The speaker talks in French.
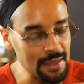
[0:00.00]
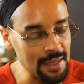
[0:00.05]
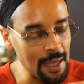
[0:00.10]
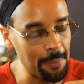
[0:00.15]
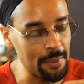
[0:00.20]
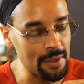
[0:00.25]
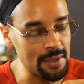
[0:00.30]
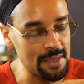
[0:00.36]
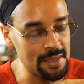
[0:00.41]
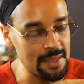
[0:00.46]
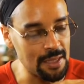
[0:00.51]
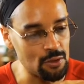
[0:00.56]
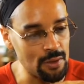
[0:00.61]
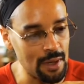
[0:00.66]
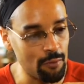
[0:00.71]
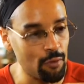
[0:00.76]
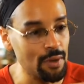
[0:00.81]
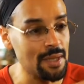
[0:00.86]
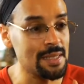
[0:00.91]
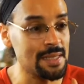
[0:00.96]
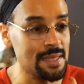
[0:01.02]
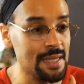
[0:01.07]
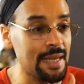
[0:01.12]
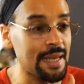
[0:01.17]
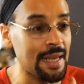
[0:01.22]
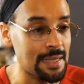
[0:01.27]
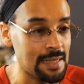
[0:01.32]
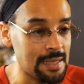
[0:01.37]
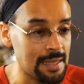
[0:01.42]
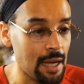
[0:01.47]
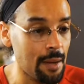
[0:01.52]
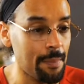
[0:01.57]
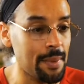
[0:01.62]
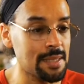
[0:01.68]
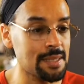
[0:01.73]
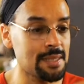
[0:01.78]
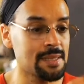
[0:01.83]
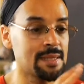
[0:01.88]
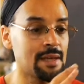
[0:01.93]
d'apprentissage de la voix, c'est les castrats
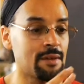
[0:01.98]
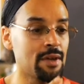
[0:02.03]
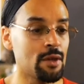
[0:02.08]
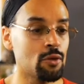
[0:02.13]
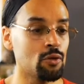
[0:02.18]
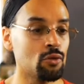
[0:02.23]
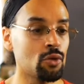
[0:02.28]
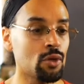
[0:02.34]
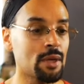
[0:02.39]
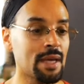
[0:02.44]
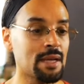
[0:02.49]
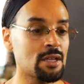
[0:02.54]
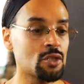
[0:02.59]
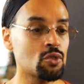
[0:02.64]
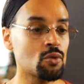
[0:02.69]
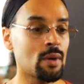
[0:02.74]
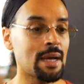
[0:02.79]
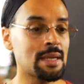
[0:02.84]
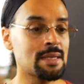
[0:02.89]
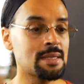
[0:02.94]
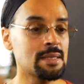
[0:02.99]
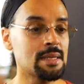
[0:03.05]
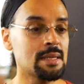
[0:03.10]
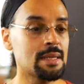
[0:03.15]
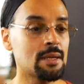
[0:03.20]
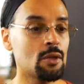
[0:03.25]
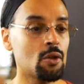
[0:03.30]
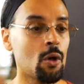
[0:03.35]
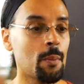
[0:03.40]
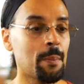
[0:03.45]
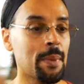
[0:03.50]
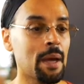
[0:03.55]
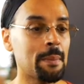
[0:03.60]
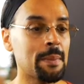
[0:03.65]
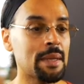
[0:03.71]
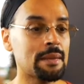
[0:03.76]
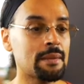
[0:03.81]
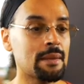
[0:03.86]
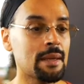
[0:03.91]
parce qu'ils avaient une cage thoracique qui leur
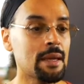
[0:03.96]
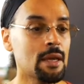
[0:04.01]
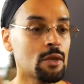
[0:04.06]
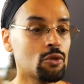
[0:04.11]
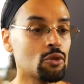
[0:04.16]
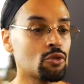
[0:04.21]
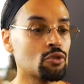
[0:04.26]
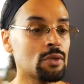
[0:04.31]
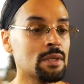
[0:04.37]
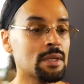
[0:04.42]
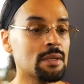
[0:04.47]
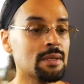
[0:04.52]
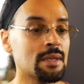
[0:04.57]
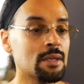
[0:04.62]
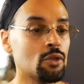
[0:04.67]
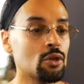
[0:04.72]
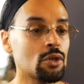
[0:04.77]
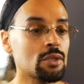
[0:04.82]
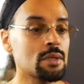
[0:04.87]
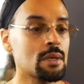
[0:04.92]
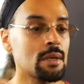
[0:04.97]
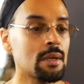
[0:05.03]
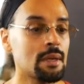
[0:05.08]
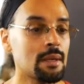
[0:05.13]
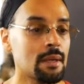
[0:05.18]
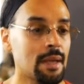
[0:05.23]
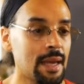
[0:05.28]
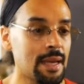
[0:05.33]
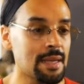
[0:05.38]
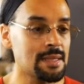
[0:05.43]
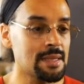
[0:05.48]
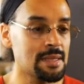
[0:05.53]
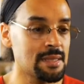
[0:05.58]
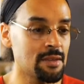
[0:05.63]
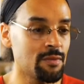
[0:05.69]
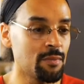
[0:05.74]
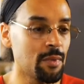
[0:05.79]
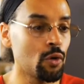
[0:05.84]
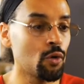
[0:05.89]
permettait de tenir des notes
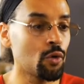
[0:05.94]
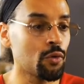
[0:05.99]
excessivement